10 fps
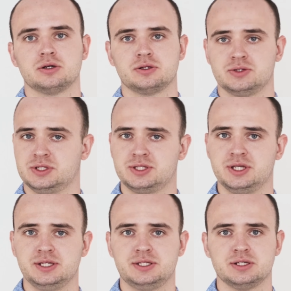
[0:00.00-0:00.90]
Э,
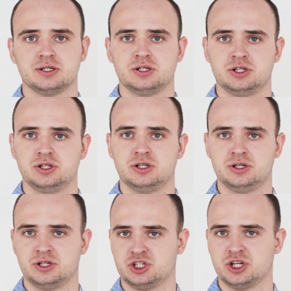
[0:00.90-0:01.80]
здесь
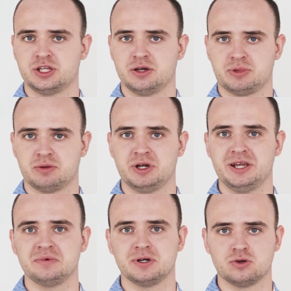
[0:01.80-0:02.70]
решение
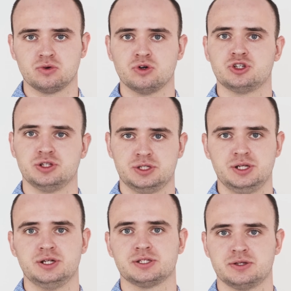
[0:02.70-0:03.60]
проблемы очень
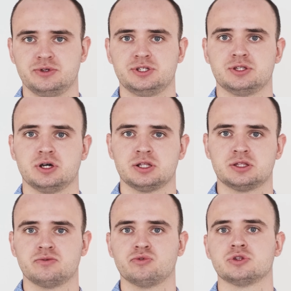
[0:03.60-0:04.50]
сильно зависит от
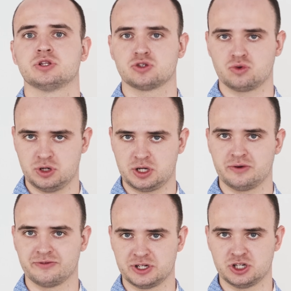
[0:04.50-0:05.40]
того, насколько
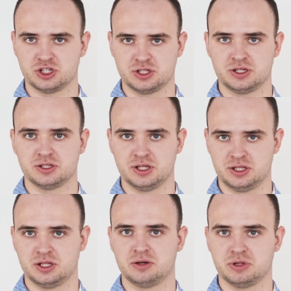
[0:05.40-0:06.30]
выражена
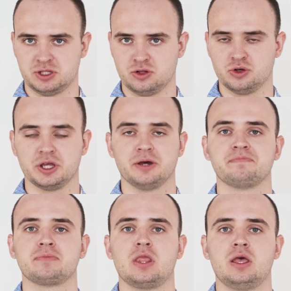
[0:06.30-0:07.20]
данная патология.
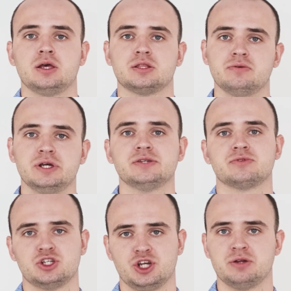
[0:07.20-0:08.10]
Давайте
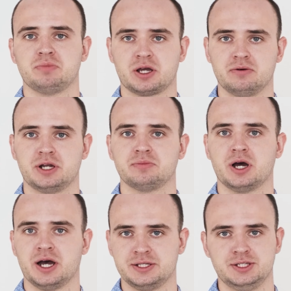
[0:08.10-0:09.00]
вначале поговорим
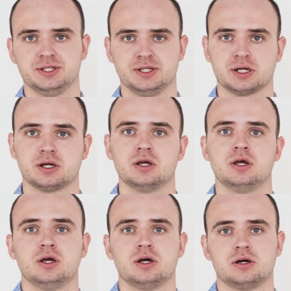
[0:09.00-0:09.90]
о детях.
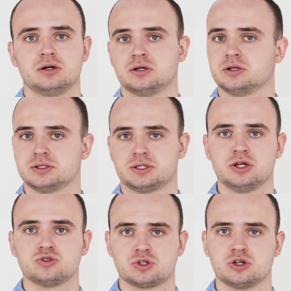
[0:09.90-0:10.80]
Э,
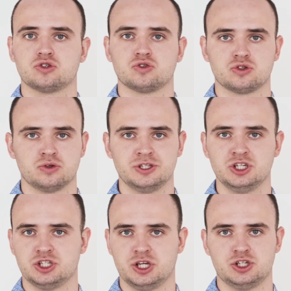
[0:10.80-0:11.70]
сразу скажу, что
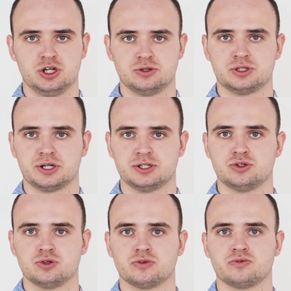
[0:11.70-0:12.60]
нижняя челюсть
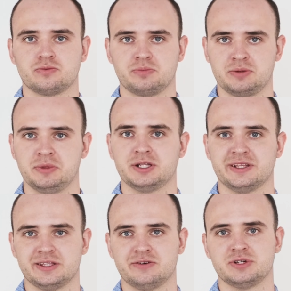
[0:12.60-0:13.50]
растет
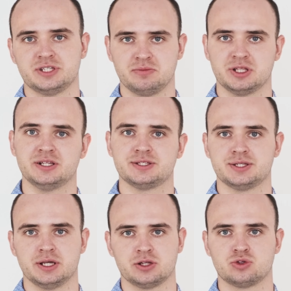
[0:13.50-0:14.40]
примерно до
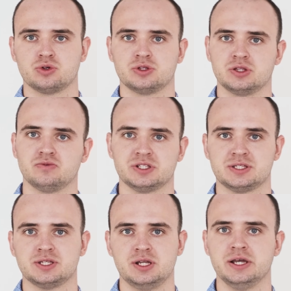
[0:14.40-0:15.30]
18, а то и до
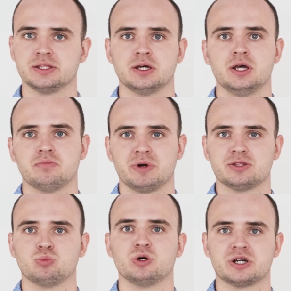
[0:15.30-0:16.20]
20 лет.
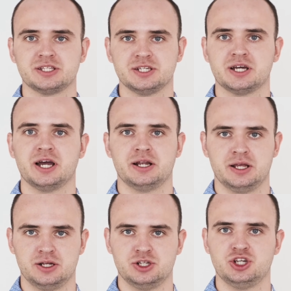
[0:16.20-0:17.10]
Поэтому
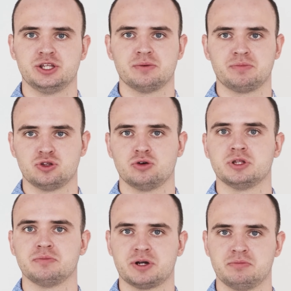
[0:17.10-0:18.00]
радикальное лечение
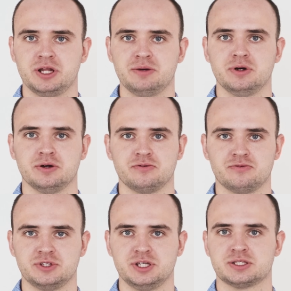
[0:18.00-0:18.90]
подобной проблемы
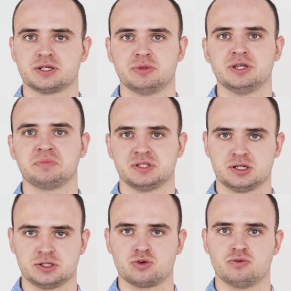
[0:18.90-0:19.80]
в детском и
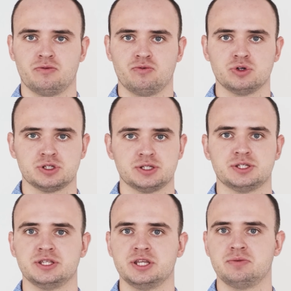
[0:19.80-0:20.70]
подростковом
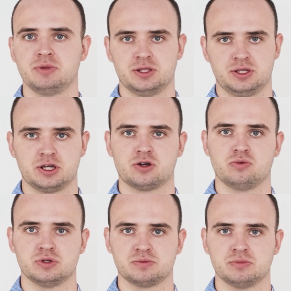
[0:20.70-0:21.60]
возрасте не имеет
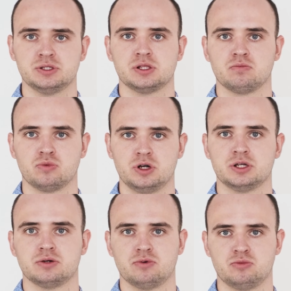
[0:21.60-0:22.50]
никакого смысла,
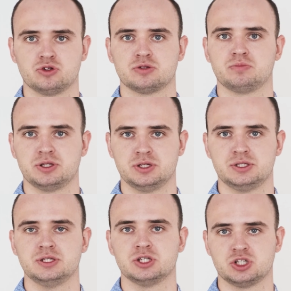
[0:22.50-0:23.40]
более того, может
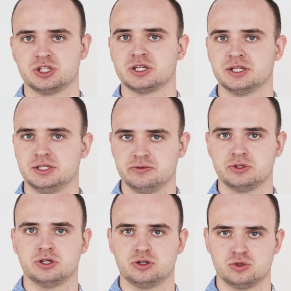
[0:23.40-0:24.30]
принести даже
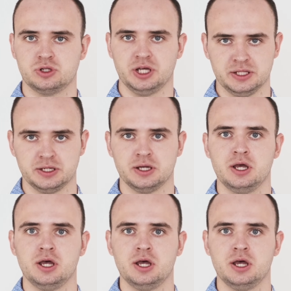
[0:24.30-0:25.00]
негативные результаты.